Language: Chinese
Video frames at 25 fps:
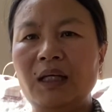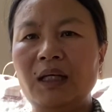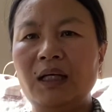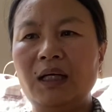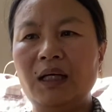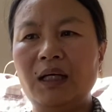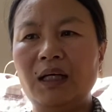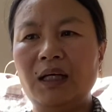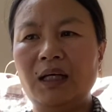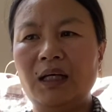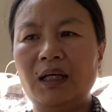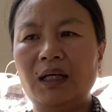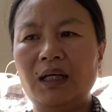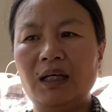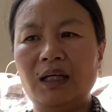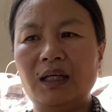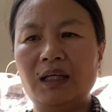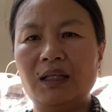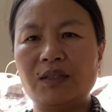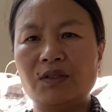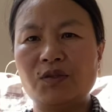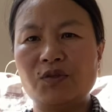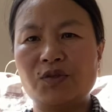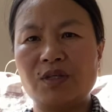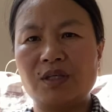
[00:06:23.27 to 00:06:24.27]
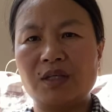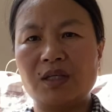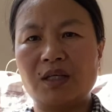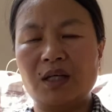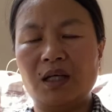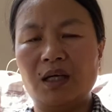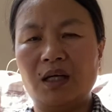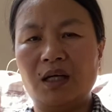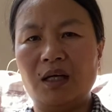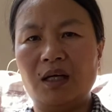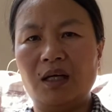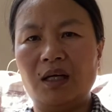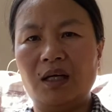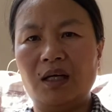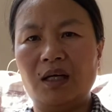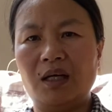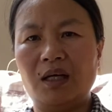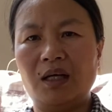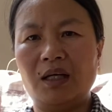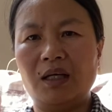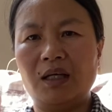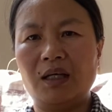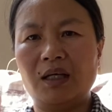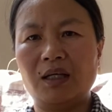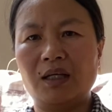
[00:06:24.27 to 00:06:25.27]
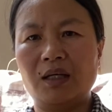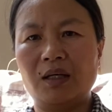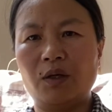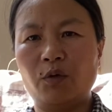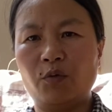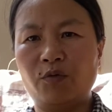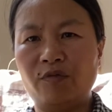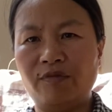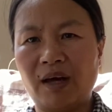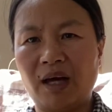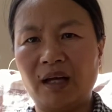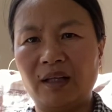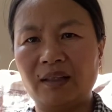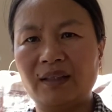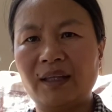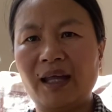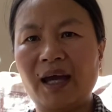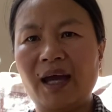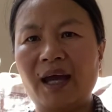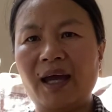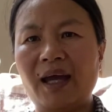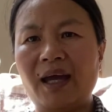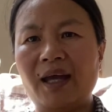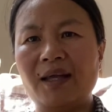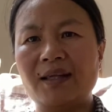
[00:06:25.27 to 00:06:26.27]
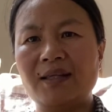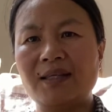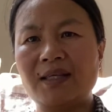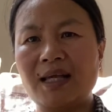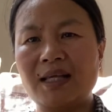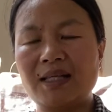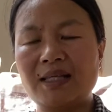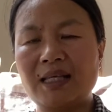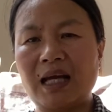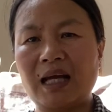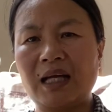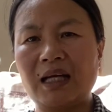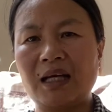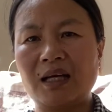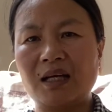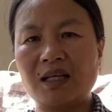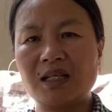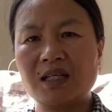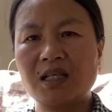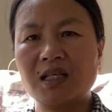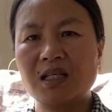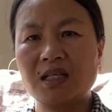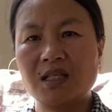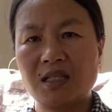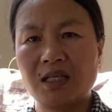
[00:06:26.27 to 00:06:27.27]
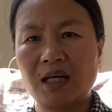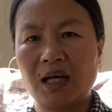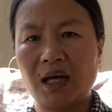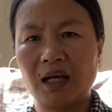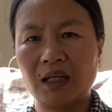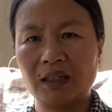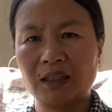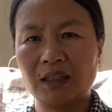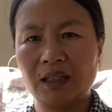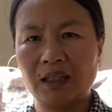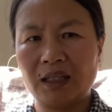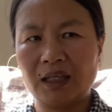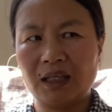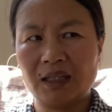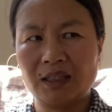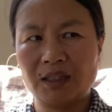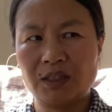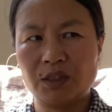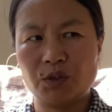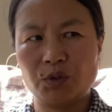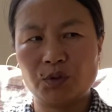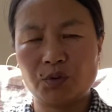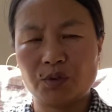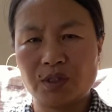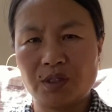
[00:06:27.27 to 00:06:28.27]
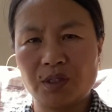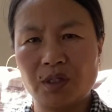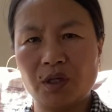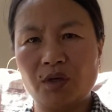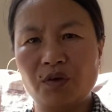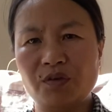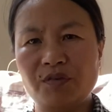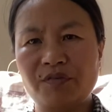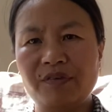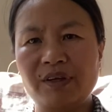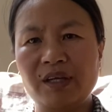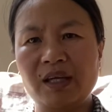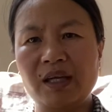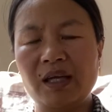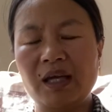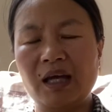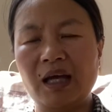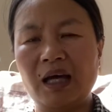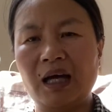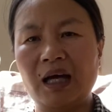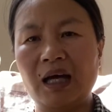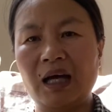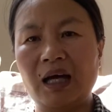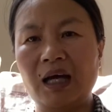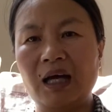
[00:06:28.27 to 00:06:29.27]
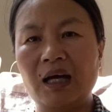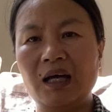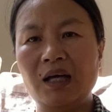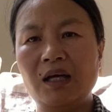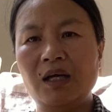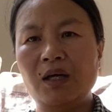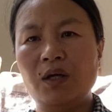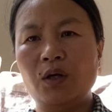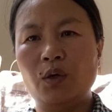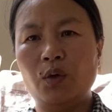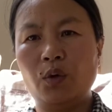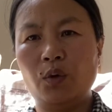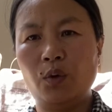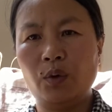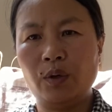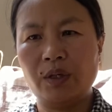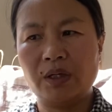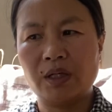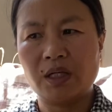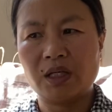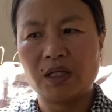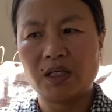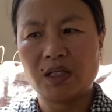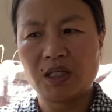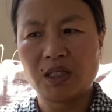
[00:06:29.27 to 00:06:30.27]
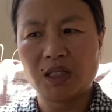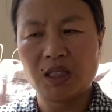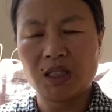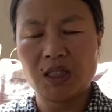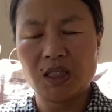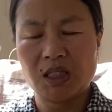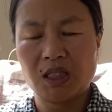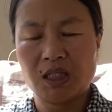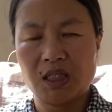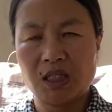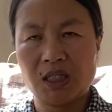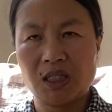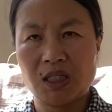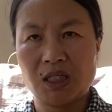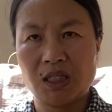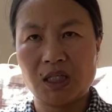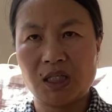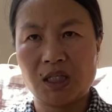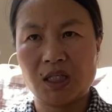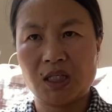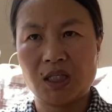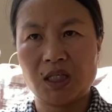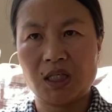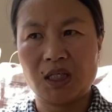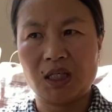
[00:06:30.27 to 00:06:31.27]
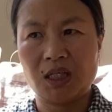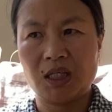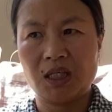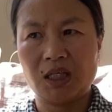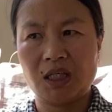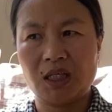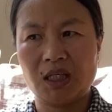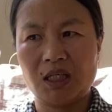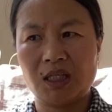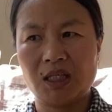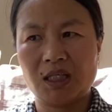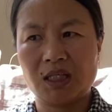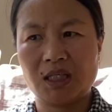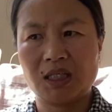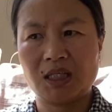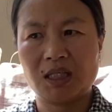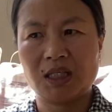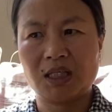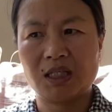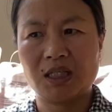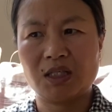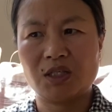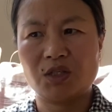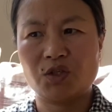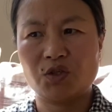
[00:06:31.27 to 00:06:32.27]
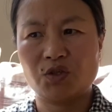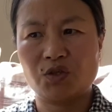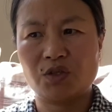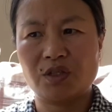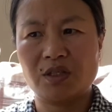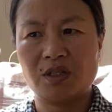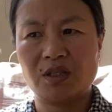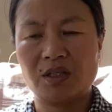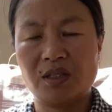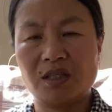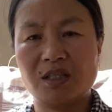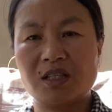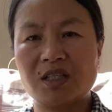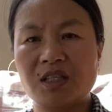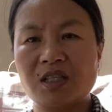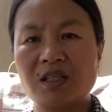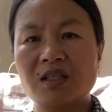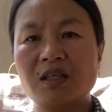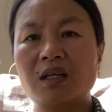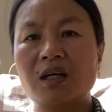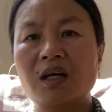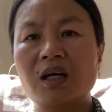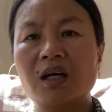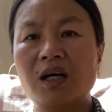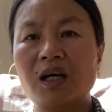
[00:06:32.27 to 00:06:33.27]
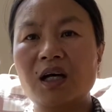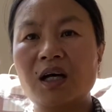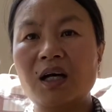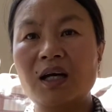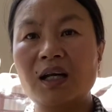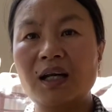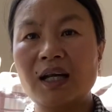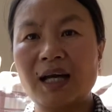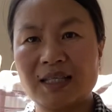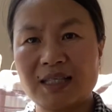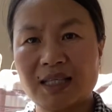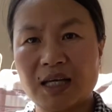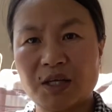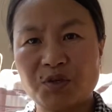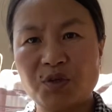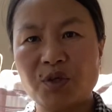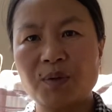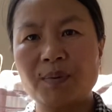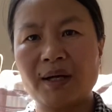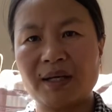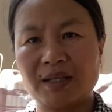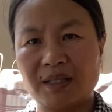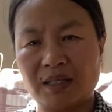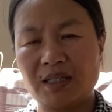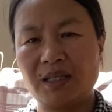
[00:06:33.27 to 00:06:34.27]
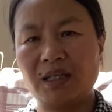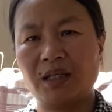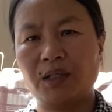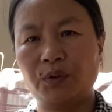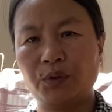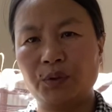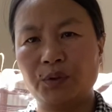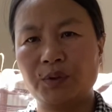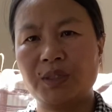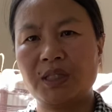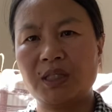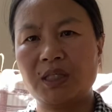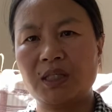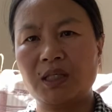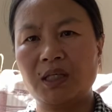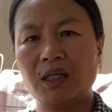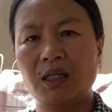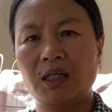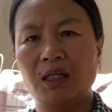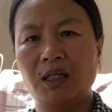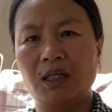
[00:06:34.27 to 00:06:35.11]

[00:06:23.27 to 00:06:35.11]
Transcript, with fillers: 呃，就是房贷再加上日常的这种消费呀，或者是就是吃喝拉撒睡吧这些个东西，